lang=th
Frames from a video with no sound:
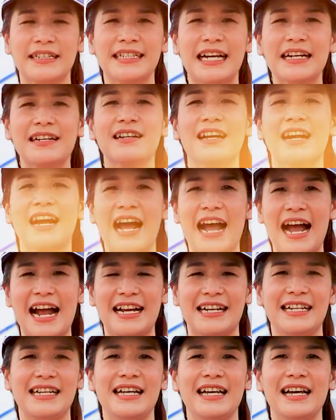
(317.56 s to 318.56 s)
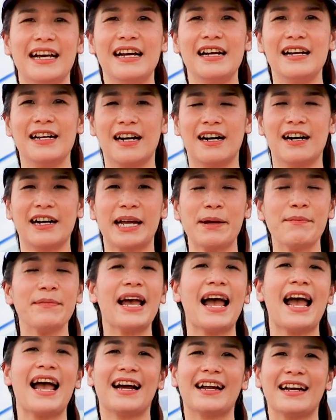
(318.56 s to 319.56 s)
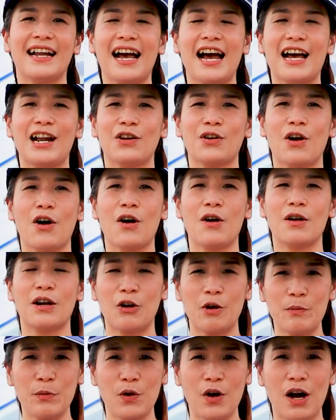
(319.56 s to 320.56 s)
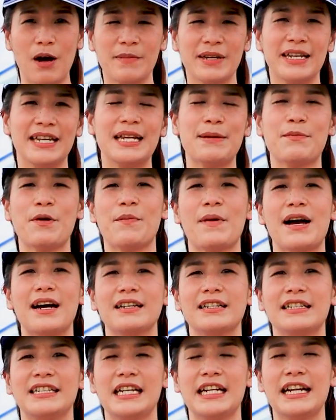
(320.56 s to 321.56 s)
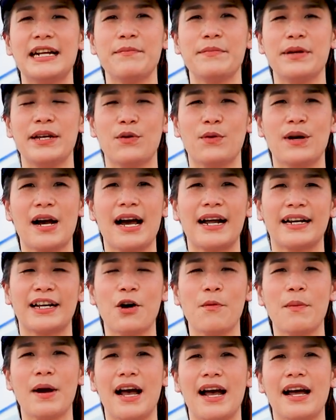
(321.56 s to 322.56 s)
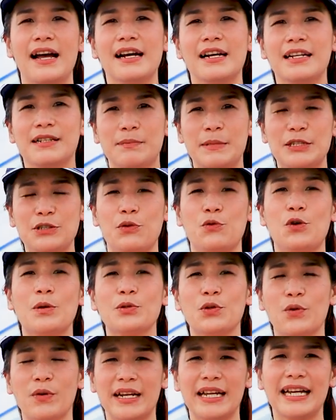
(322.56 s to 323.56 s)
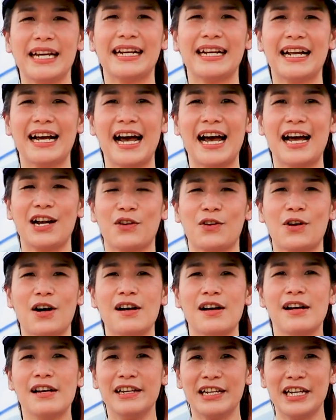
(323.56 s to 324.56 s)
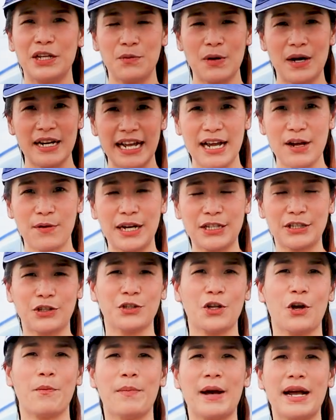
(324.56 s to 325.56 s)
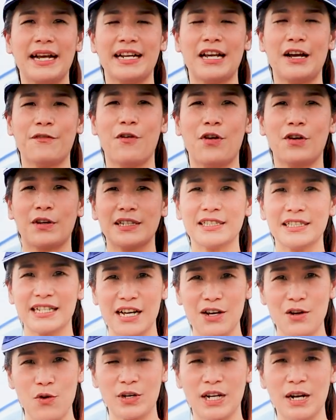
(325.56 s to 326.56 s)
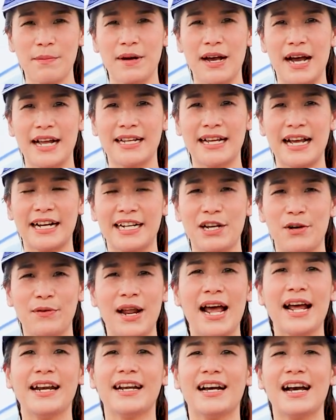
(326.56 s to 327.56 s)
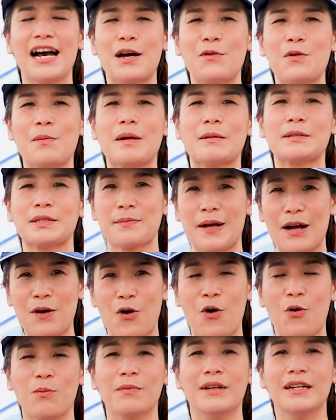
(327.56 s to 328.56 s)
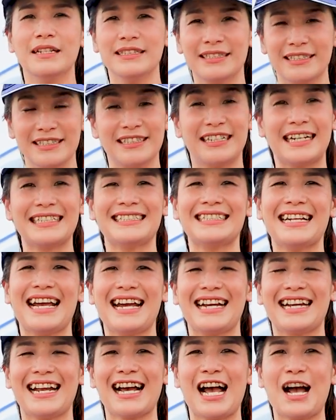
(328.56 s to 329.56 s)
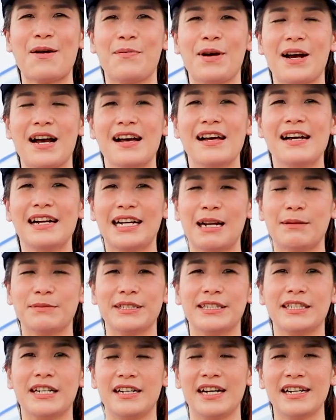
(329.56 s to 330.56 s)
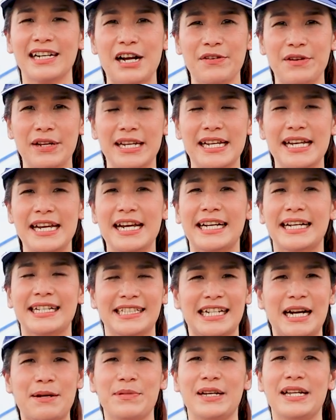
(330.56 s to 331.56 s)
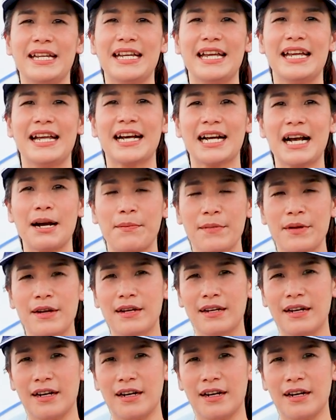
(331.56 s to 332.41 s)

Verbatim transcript: การสร้างเครือข่ายที่เข้มแข็งนะคะแล้วก็เราก็มีความยินดีมากๆเลยที่มีโอกาสเข้ามามีส่วนร่วมตรงนี้นะคะแล้วก็คิดว่าในโอกาสต่อๆไปเนี่ยฟอร์ดก็จะยังคงทำงานอย่างเหนียวแน่นนะคะร่วมกับสมาคมสื่อเกษตรนะคะเพื่อนำเสนอเรื่องราวดีๆ กิจกรรมดีๆ ให้กับ